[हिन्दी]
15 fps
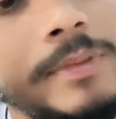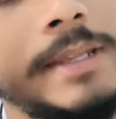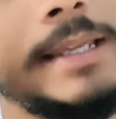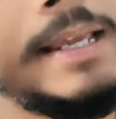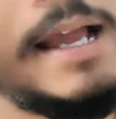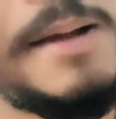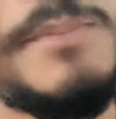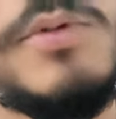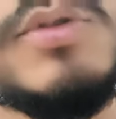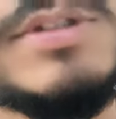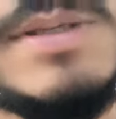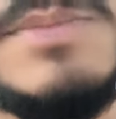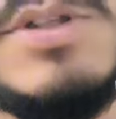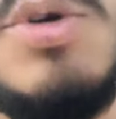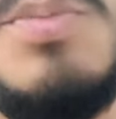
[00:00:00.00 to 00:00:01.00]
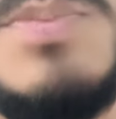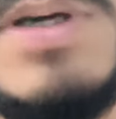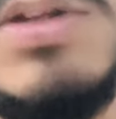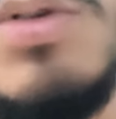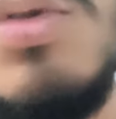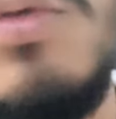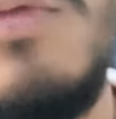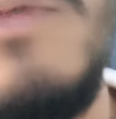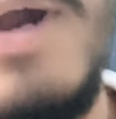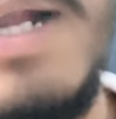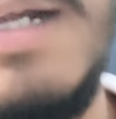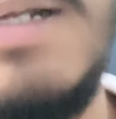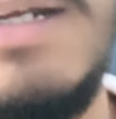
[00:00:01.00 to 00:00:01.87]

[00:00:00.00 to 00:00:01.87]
ये आपको सबसे ऊपर तो वाइट